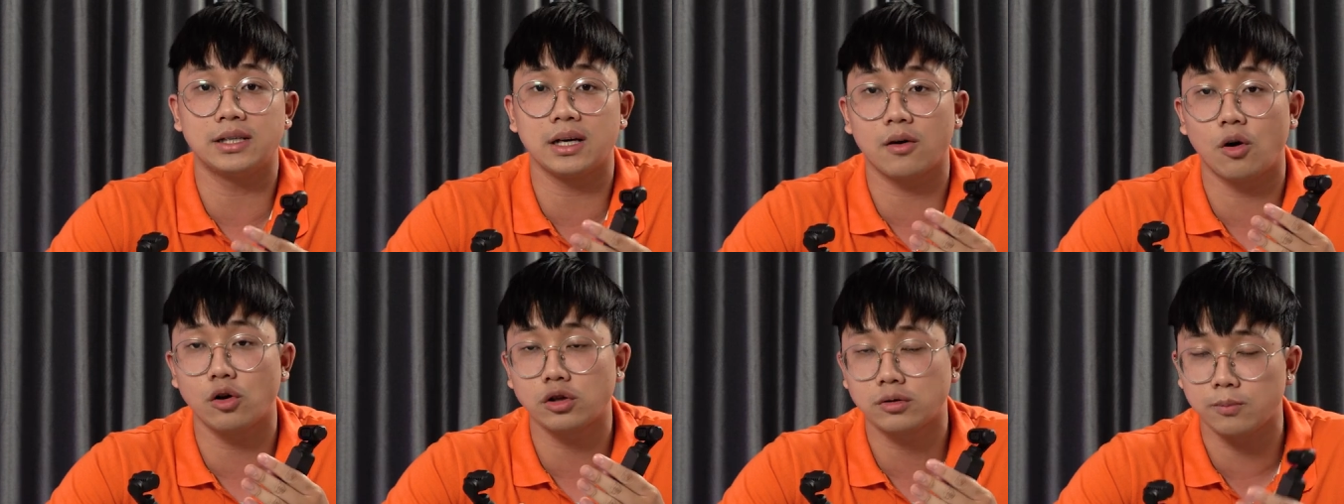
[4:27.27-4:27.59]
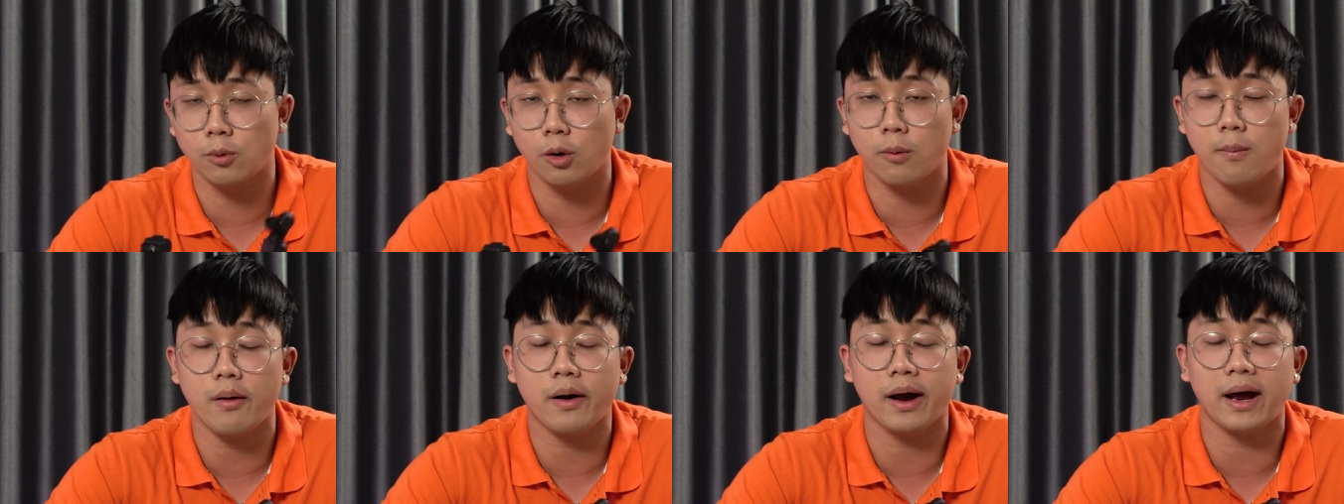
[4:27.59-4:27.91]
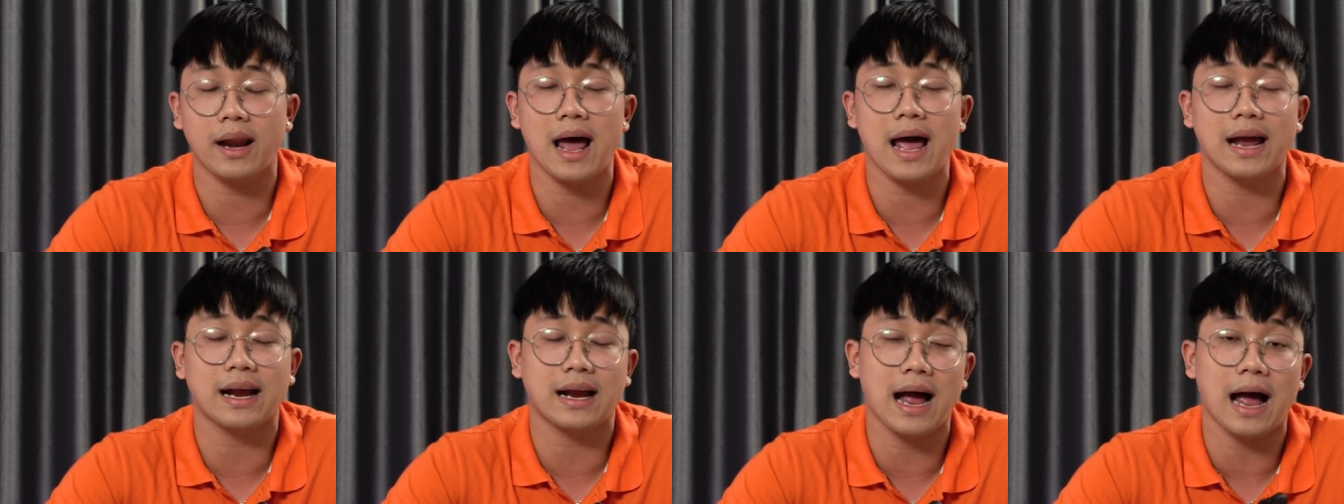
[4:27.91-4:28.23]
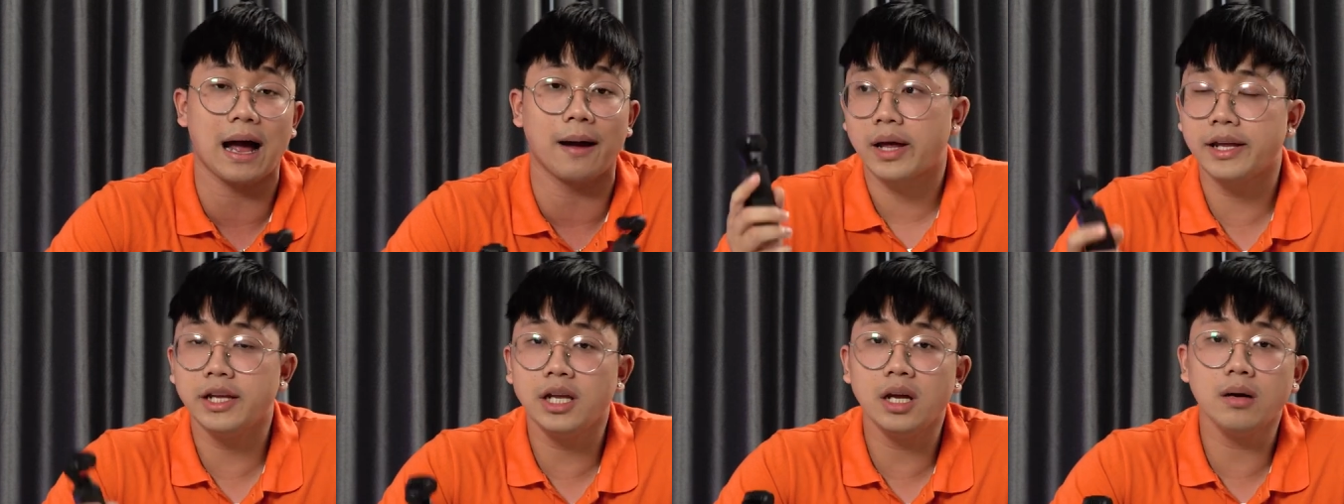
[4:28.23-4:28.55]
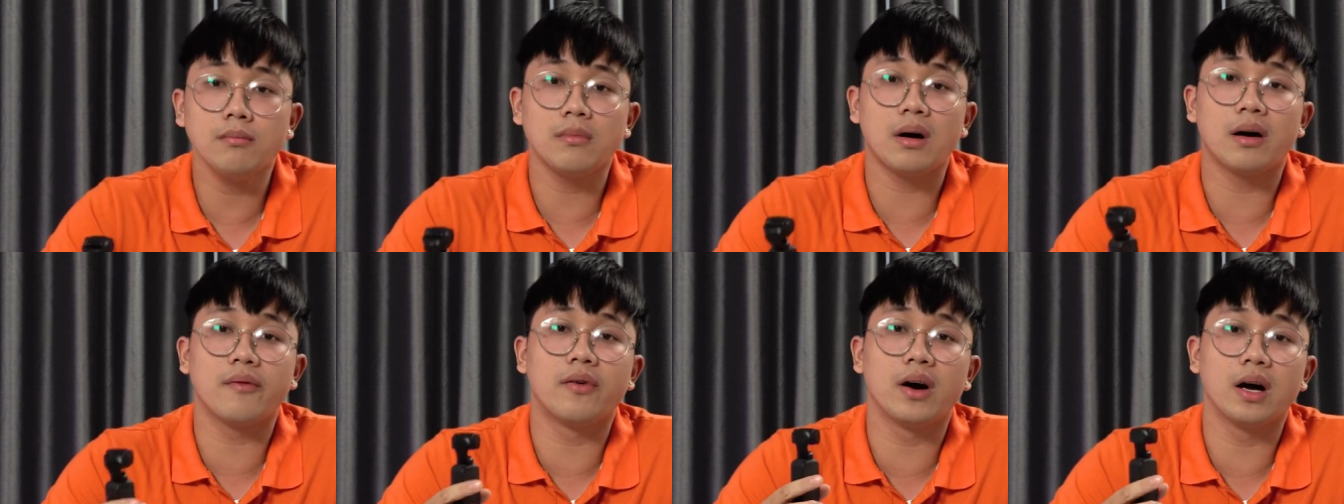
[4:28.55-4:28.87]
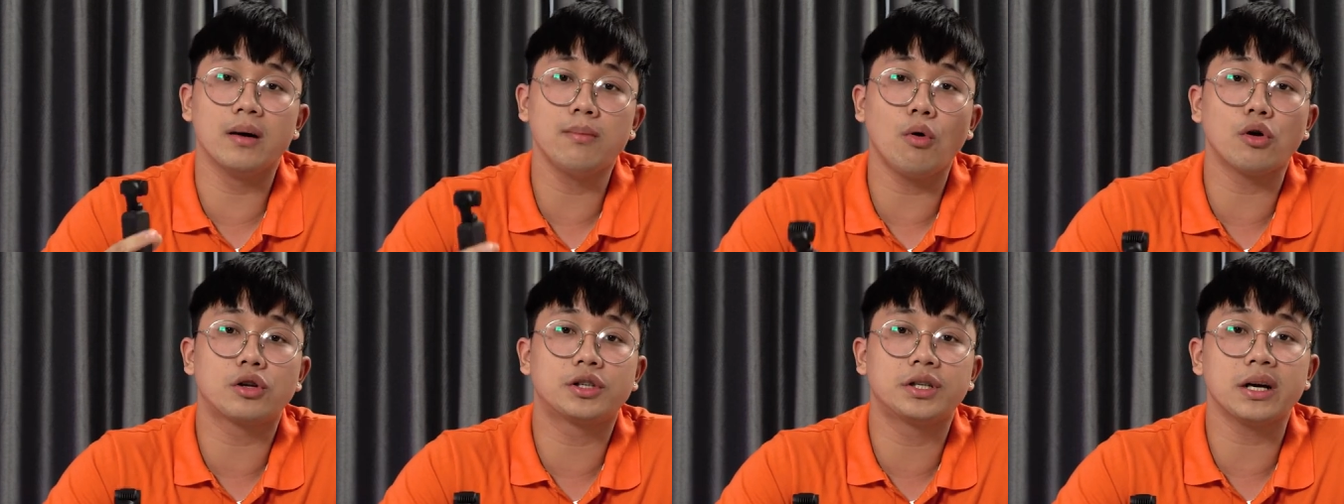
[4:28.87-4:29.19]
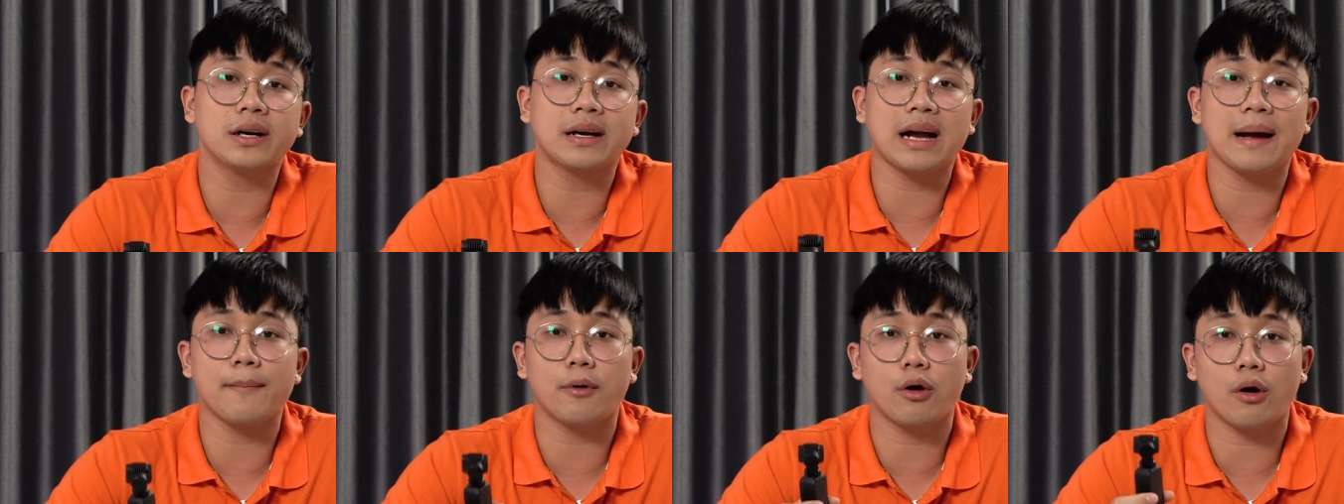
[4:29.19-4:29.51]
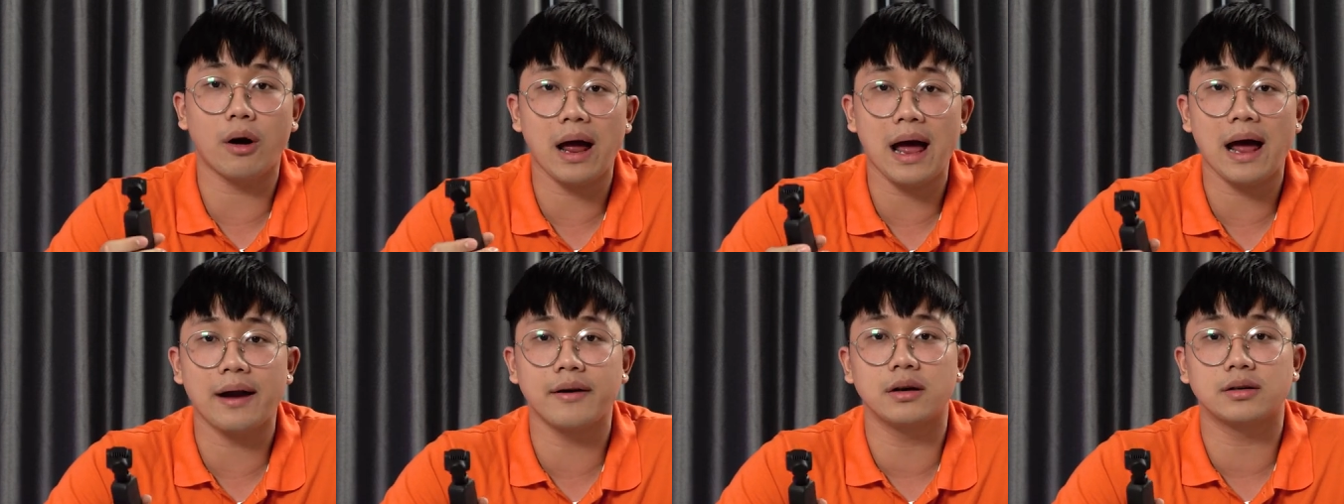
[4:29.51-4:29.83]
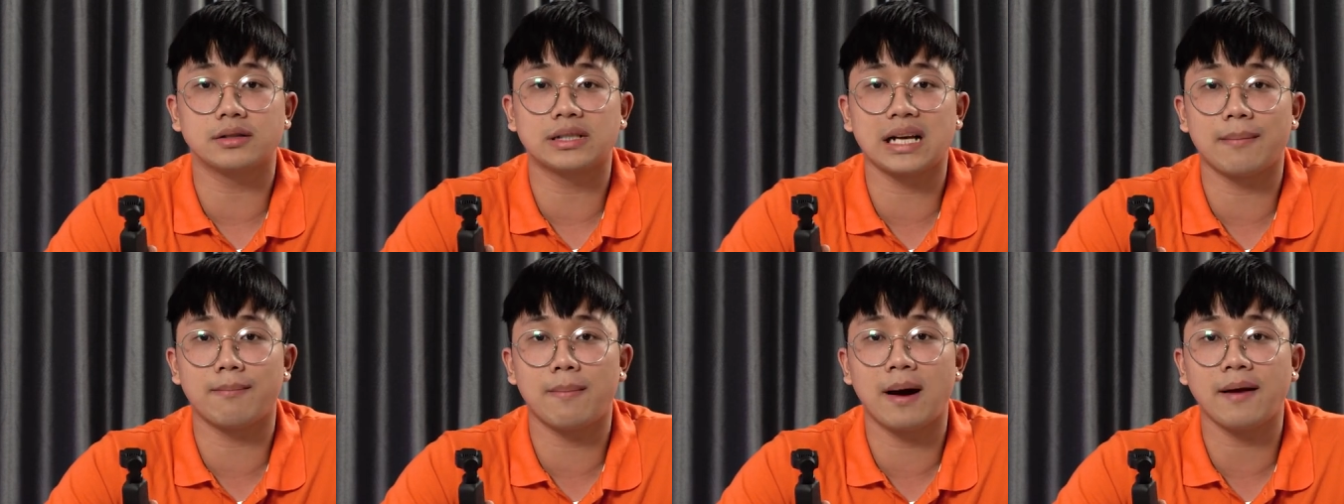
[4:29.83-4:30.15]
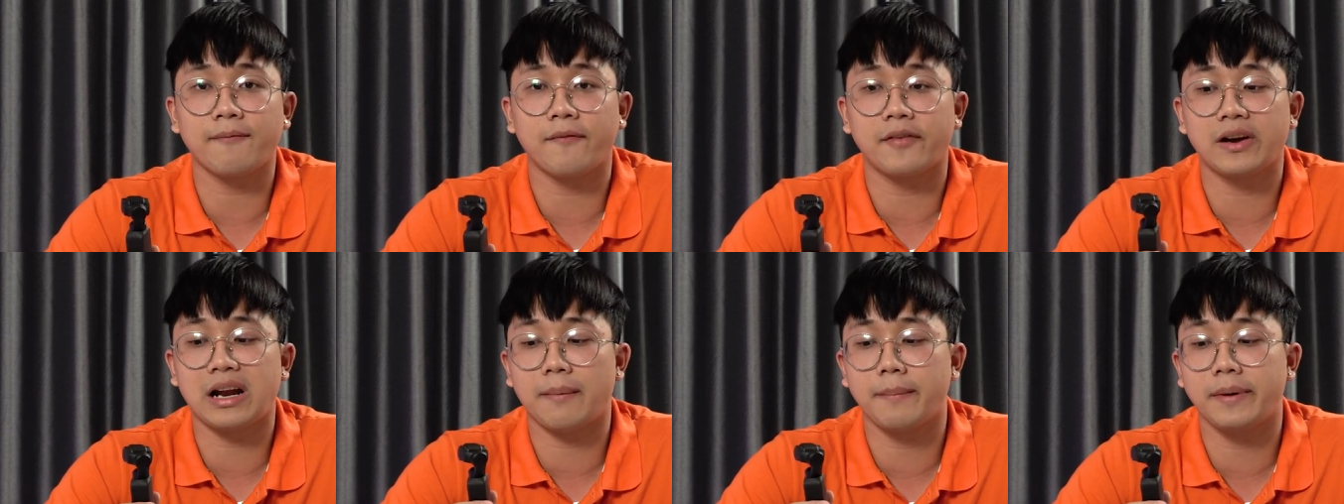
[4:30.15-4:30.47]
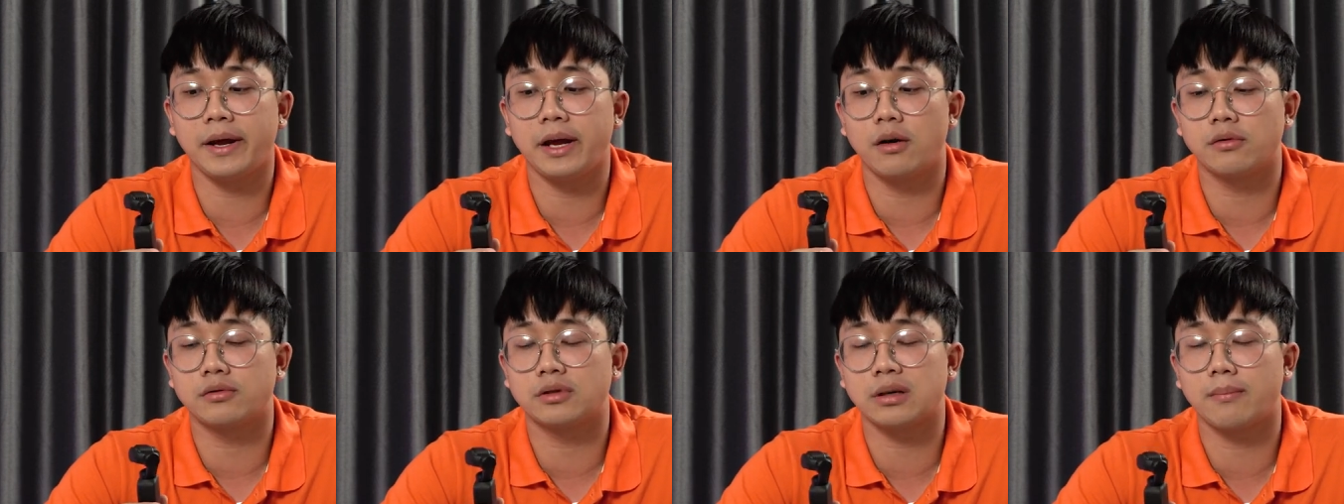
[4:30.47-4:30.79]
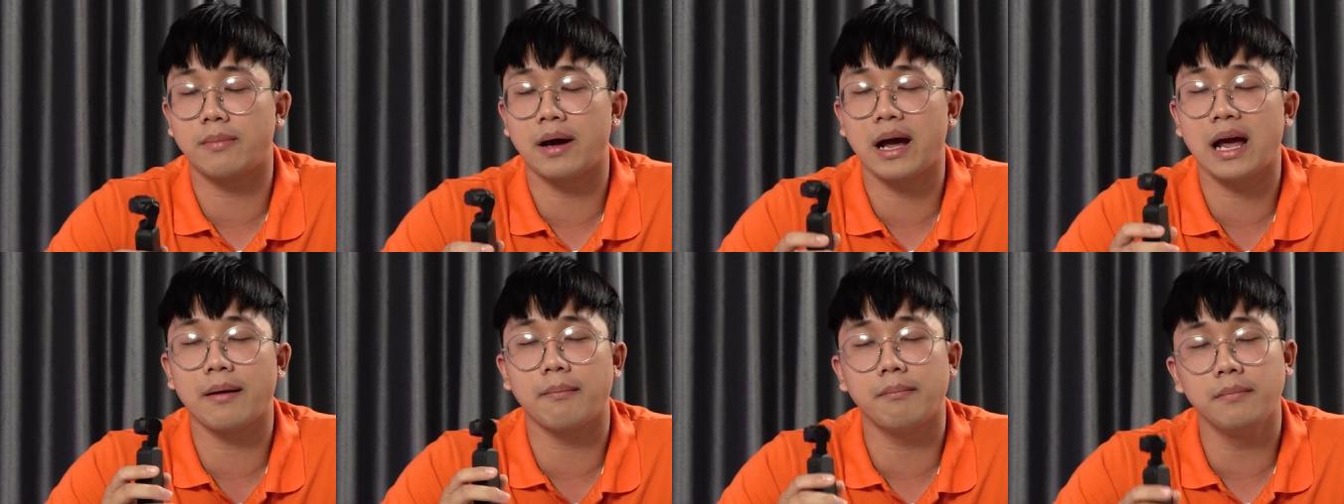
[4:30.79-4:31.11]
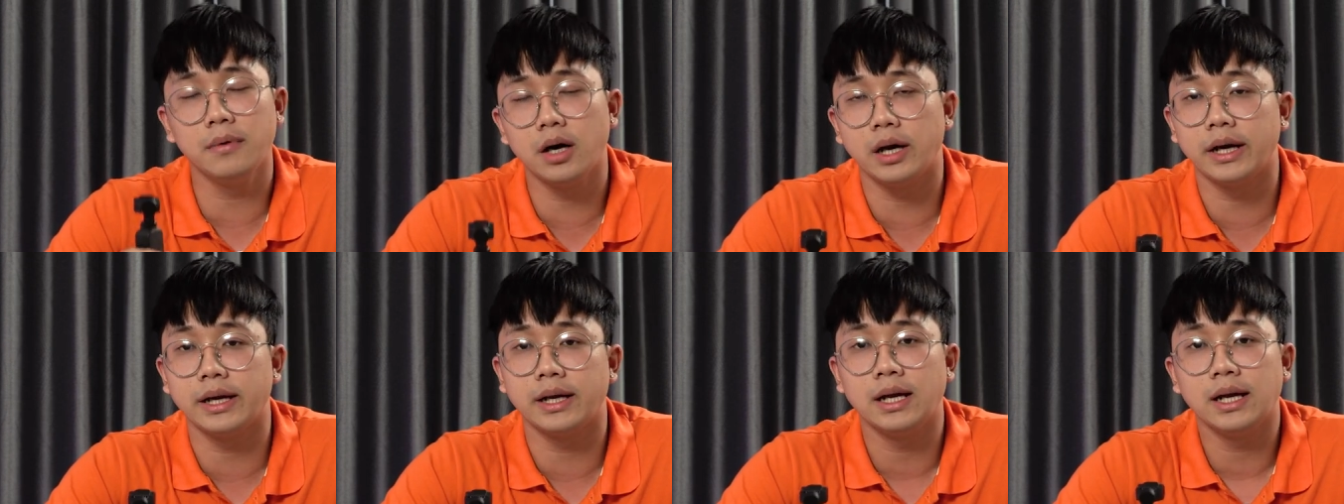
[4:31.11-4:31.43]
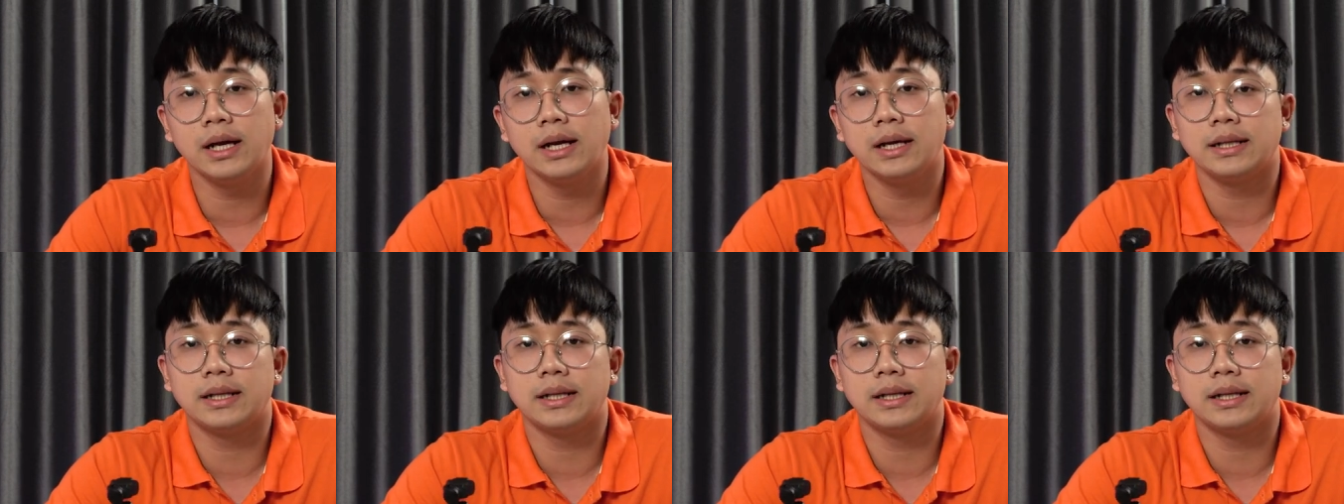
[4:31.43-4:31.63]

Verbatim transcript: chiếc Osmo Pocket 2 cả thế nhưng mà với một chiếc camera được ra mắt vào năm 2020